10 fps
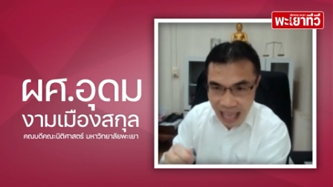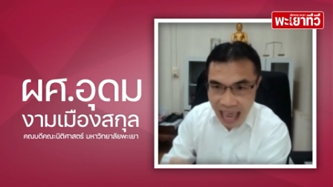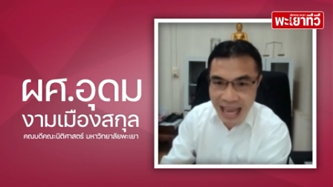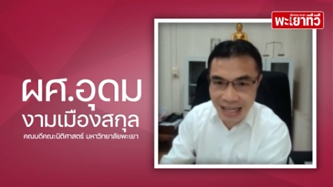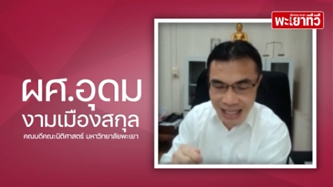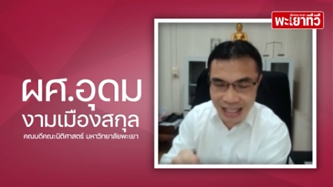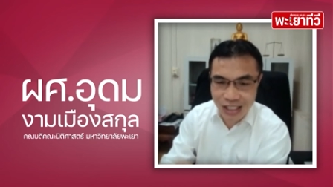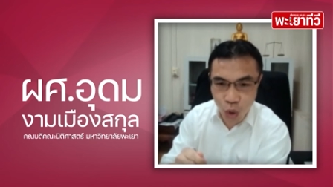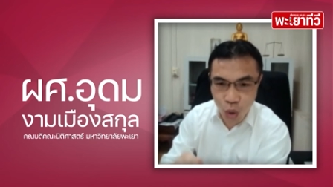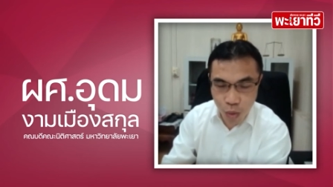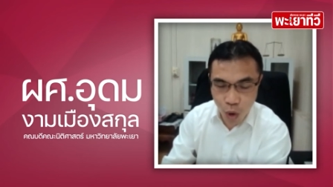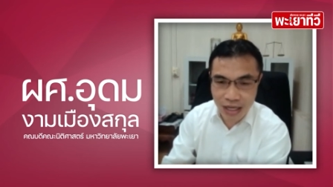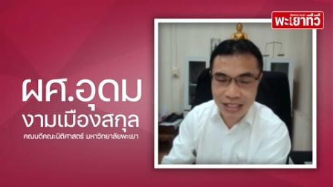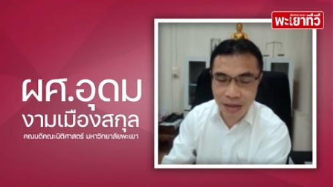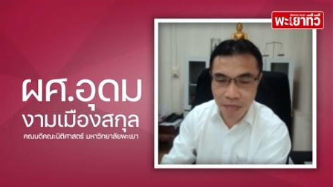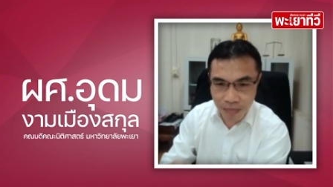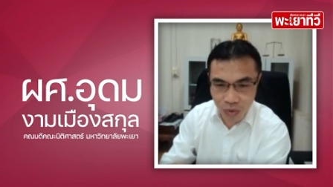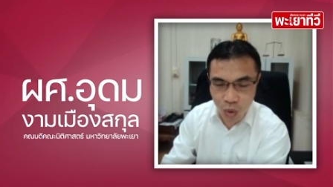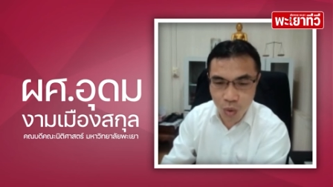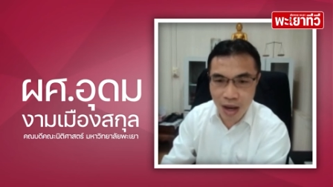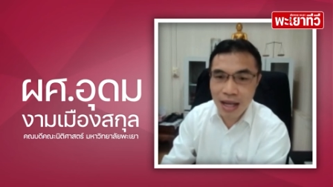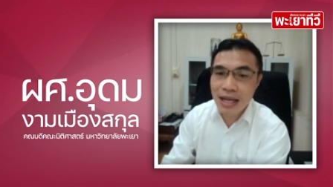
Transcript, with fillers: แต่จะส่งผลสำหรับตัว